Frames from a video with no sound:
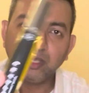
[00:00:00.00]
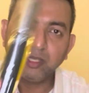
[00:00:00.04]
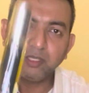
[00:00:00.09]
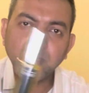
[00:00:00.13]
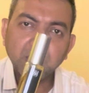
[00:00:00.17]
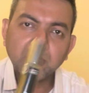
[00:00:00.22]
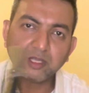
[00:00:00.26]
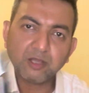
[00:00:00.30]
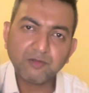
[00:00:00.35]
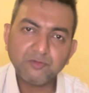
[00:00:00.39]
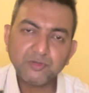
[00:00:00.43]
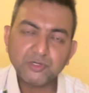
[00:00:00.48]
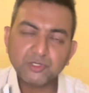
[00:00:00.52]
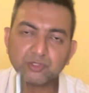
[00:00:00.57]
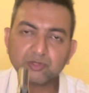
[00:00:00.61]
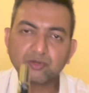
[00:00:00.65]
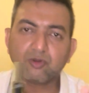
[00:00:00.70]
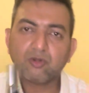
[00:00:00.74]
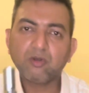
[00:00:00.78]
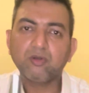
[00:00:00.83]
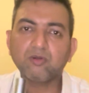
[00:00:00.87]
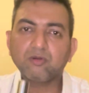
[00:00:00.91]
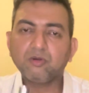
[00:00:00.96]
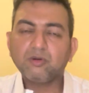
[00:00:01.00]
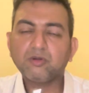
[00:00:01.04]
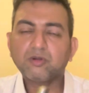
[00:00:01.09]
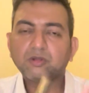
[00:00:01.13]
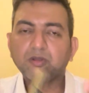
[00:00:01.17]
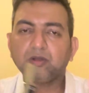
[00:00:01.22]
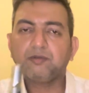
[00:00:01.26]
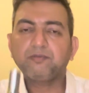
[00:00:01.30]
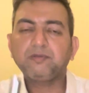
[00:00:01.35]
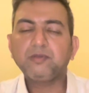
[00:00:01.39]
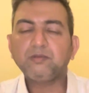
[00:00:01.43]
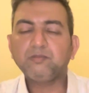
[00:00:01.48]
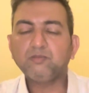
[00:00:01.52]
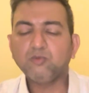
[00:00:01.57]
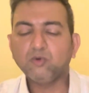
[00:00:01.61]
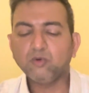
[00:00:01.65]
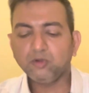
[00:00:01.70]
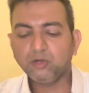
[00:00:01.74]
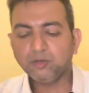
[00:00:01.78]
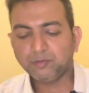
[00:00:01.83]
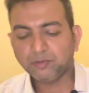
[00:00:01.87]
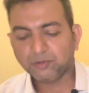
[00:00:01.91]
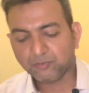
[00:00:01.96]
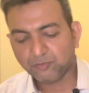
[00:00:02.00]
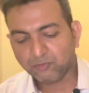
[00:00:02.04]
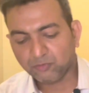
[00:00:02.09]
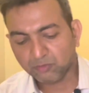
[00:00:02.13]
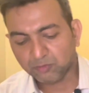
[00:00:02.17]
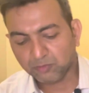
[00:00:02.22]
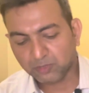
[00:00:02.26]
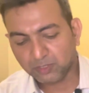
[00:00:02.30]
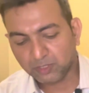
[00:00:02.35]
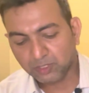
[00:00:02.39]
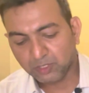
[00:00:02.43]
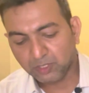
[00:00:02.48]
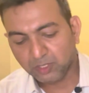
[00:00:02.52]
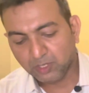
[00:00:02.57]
ये काफ़ी स्ट्रॉन्ग और काफ़ी बोल्ड परफ्यूम है